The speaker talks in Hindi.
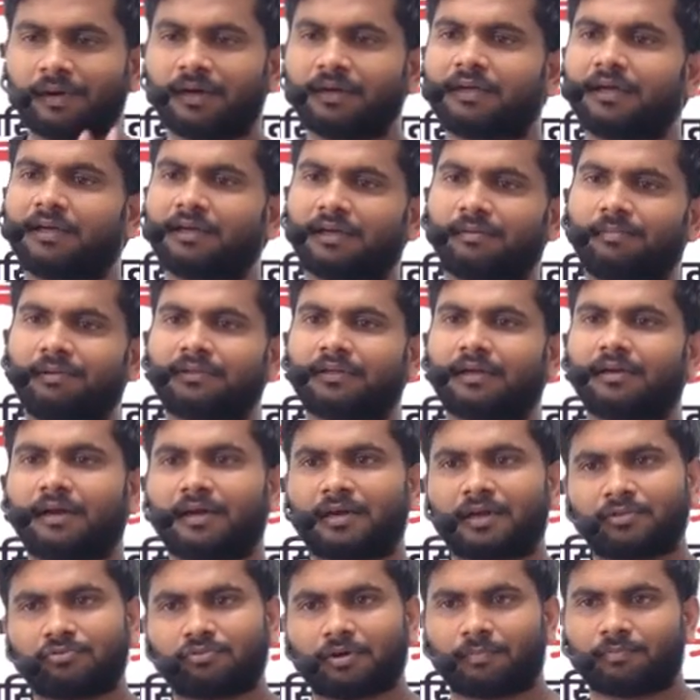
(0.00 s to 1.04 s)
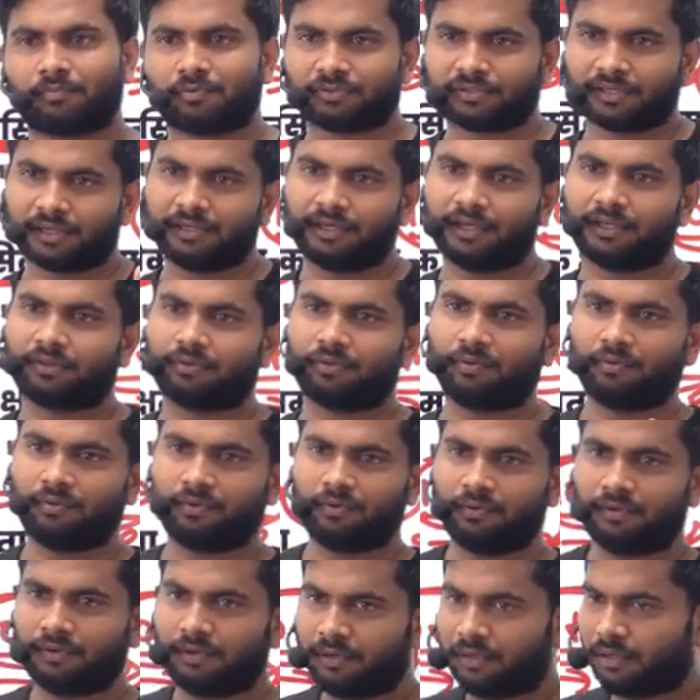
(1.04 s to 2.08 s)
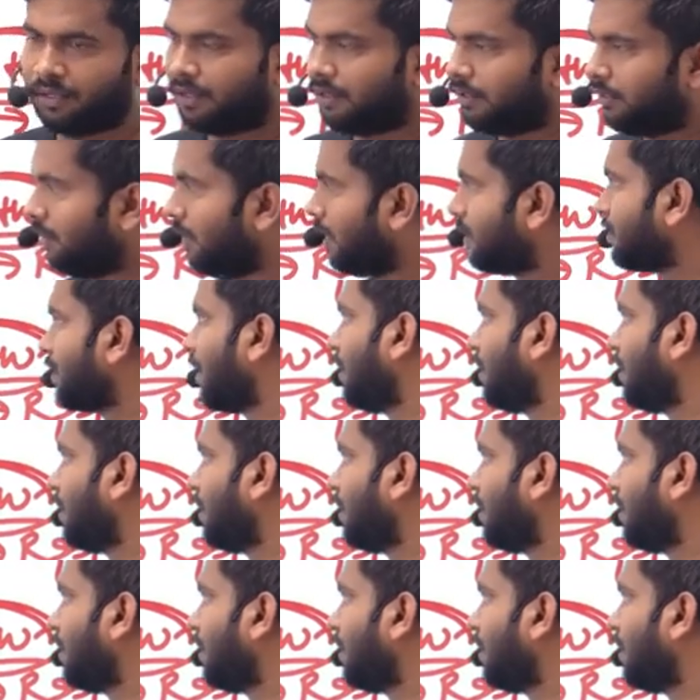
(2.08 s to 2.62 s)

करके बताना अगर जो आपको चाहिए तो ये सारी